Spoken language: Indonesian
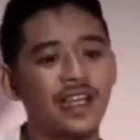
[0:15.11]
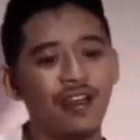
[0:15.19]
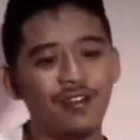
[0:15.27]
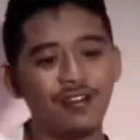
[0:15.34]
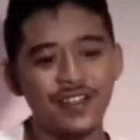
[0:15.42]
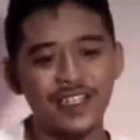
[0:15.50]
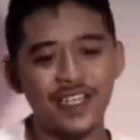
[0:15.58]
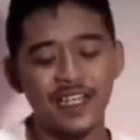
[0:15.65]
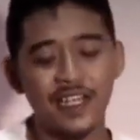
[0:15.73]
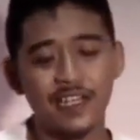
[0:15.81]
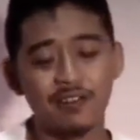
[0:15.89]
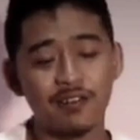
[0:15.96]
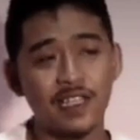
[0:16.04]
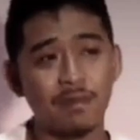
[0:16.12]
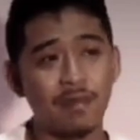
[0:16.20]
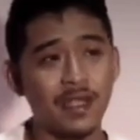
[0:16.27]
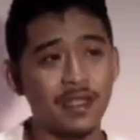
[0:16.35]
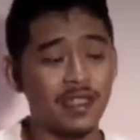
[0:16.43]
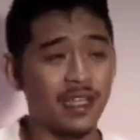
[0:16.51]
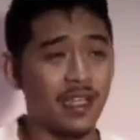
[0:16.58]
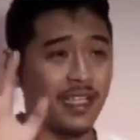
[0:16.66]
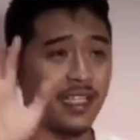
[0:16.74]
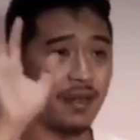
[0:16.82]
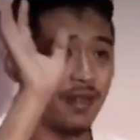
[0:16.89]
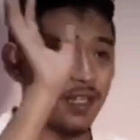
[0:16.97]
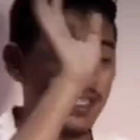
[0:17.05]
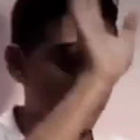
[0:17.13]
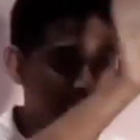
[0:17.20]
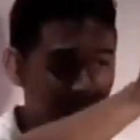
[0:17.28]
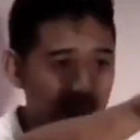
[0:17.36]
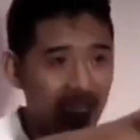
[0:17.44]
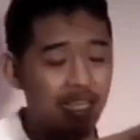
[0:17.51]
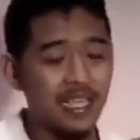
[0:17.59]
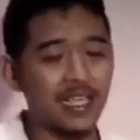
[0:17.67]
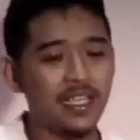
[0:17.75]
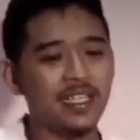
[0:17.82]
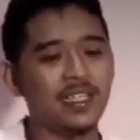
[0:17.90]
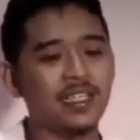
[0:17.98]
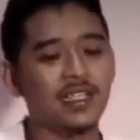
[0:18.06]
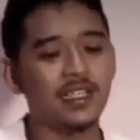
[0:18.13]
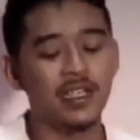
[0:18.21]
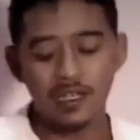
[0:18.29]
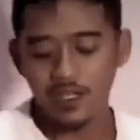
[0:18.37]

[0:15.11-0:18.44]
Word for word: analoginya kayak gitu tapi ketika kita mengejar cahaya ini